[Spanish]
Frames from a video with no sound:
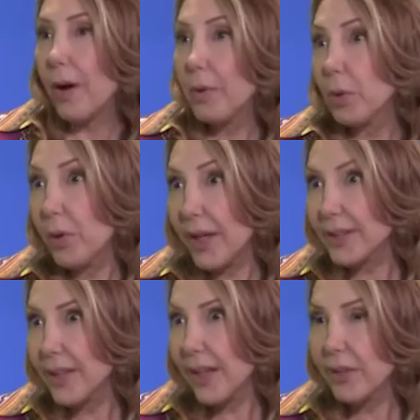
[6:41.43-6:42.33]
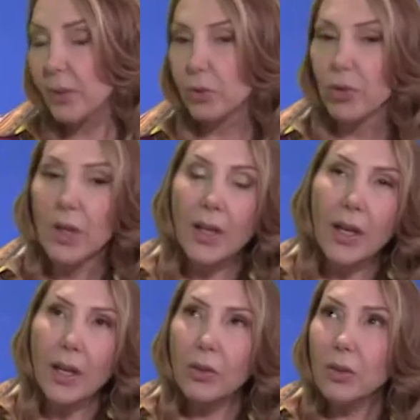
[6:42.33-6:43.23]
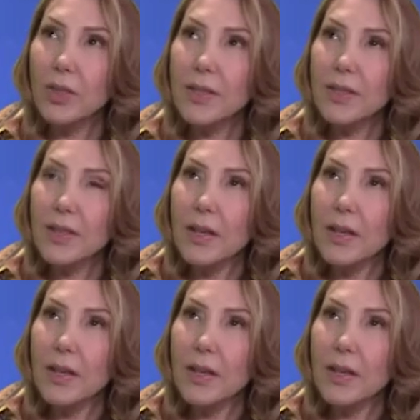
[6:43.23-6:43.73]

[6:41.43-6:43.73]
hábitos, gracias a Dios. Entonces,